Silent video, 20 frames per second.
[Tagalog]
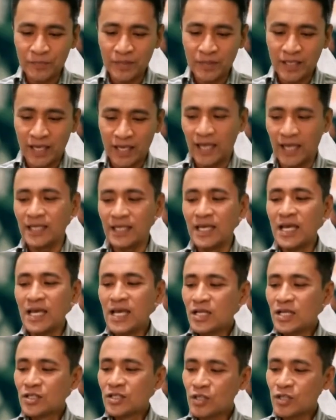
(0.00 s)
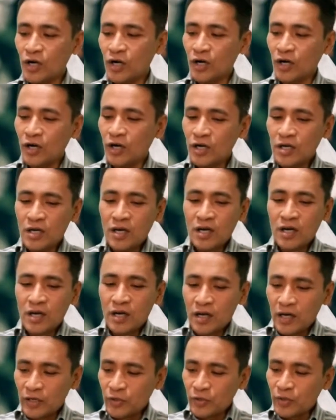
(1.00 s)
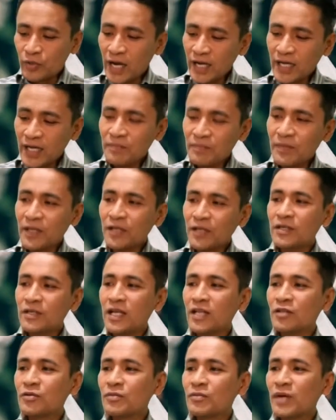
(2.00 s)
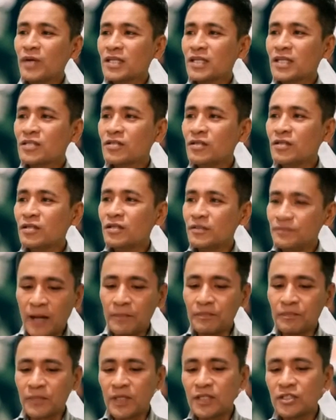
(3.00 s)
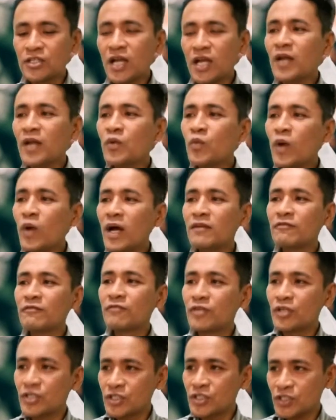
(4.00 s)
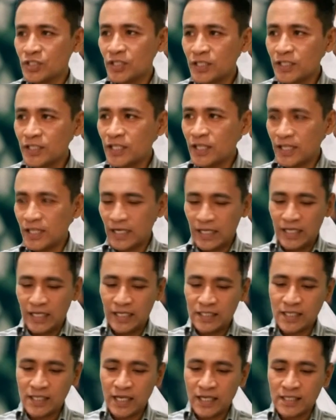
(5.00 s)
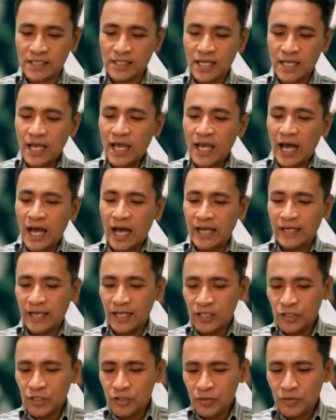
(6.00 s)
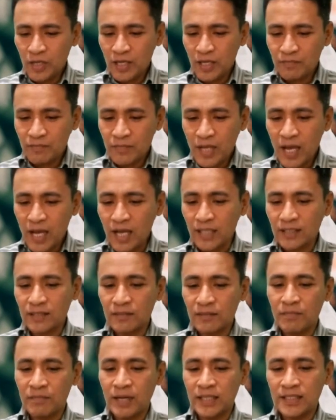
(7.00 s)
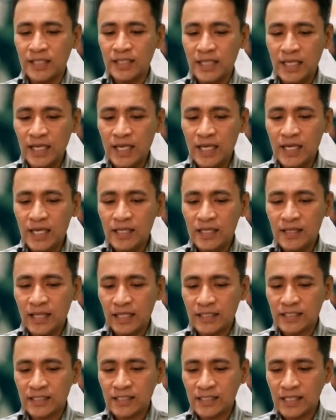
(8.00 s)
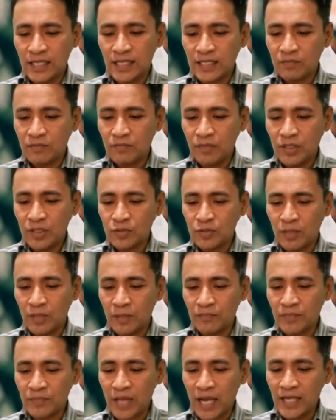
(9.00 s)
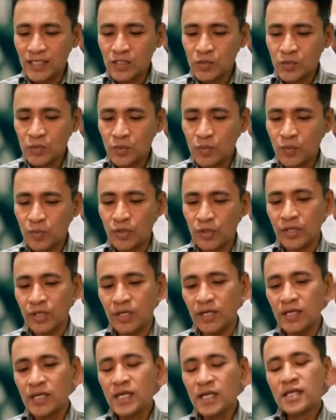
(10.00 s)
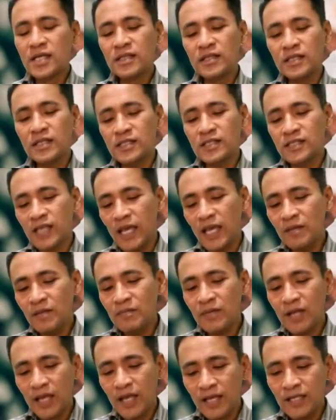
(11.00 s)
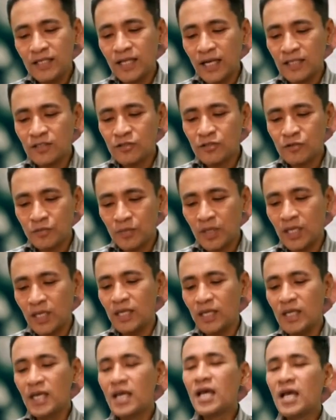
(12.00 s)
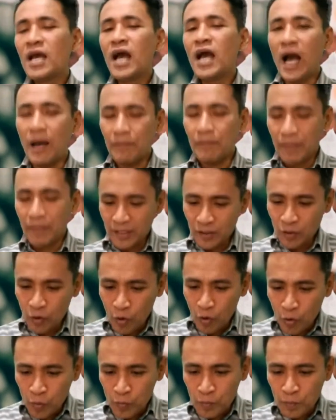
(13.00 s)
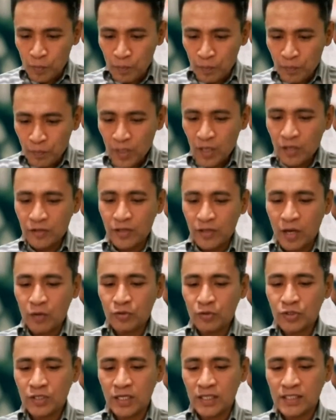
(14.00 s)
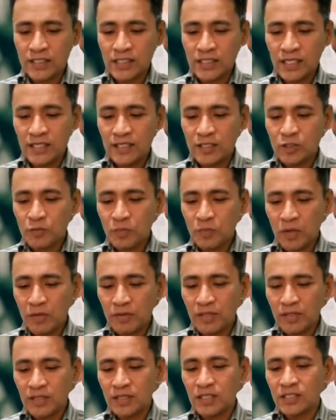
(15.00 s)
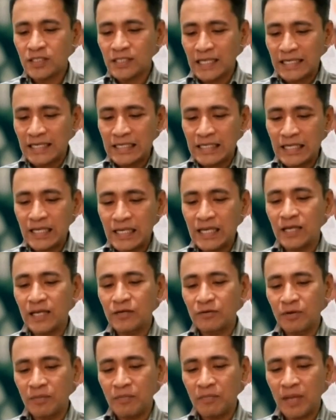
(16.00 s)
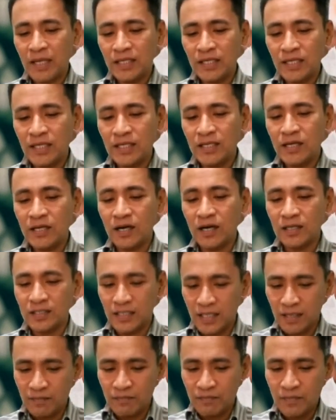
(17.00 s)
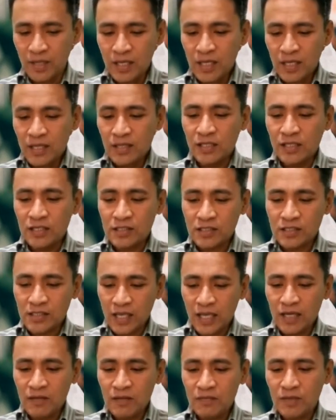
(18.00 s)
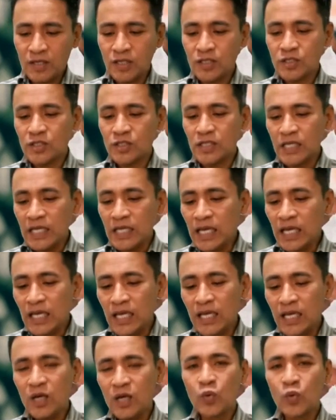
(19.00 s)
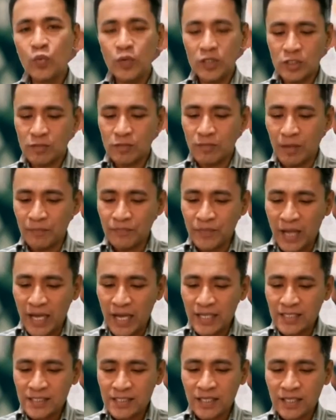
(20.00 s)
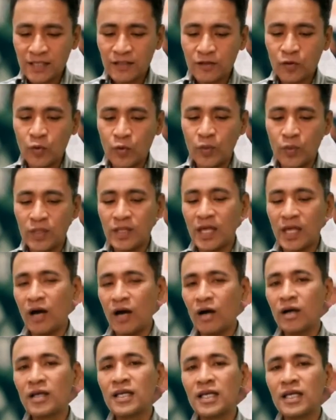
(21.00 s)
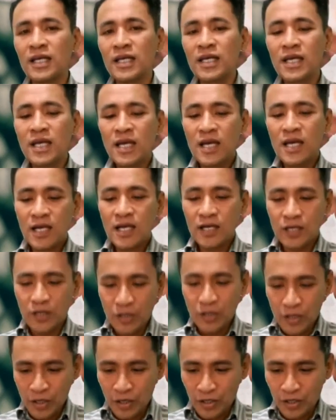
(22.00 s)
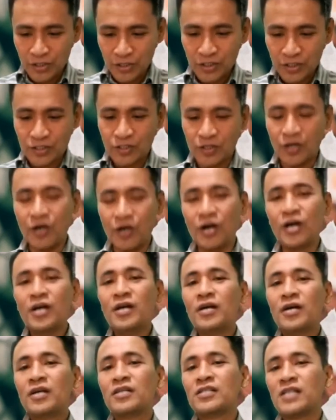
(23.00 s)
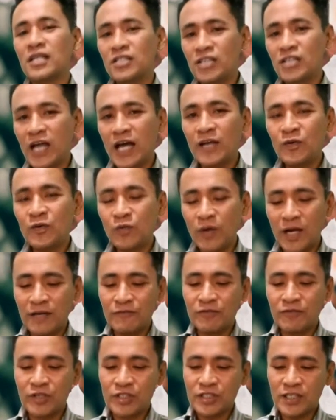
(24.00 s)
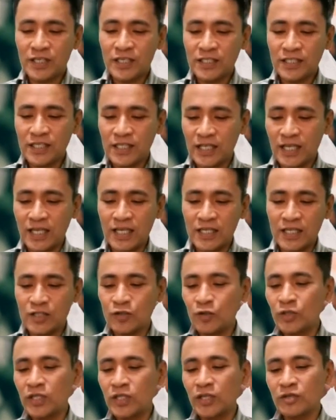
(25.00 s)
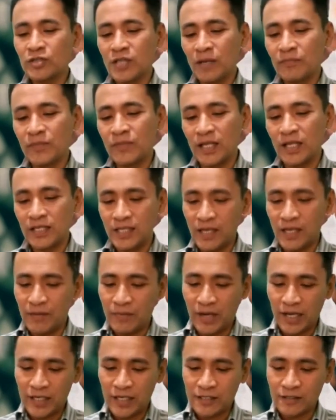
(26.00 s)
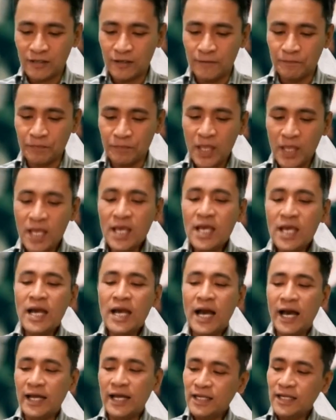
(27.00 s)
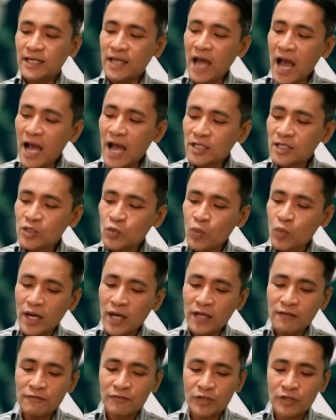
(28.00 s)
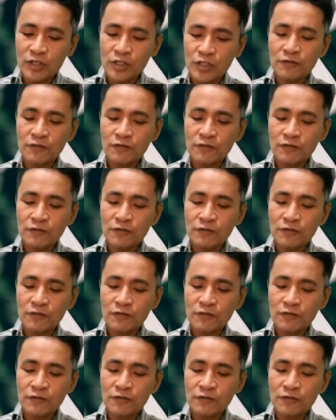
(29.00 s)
Okay. So, dungagan pagyud nato mga igsoon in John 1 verse 33 it says and I knew him not but he that sent me to baptize with water the same laid unto me upon whom thou shalt see the spirit descending and remaining on him The same is he which baptizeth with the Holy Ghost. So, sa John 1 verse 33, gisulti usab na niya mga igsoon. And in Acts 1 verse